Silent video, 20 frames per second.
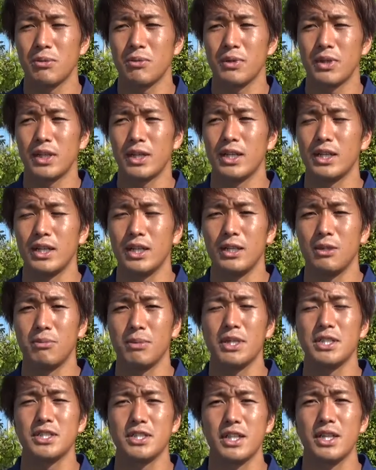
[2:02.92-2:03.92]
意味ではいい
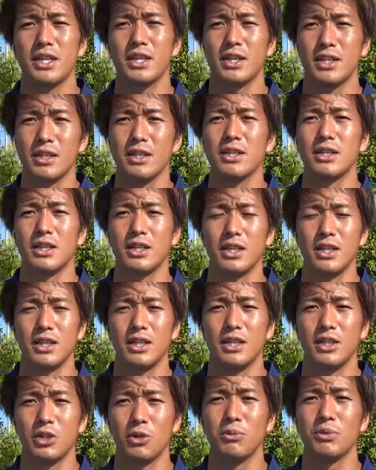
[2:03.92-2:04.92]
イメージで
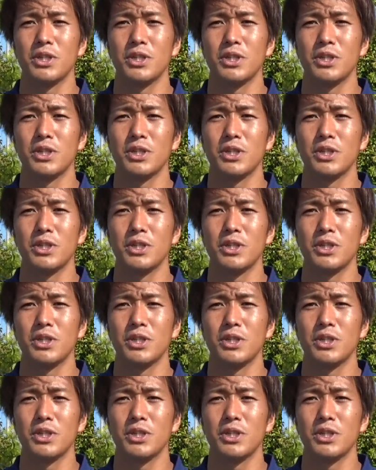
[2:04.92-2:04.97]
挑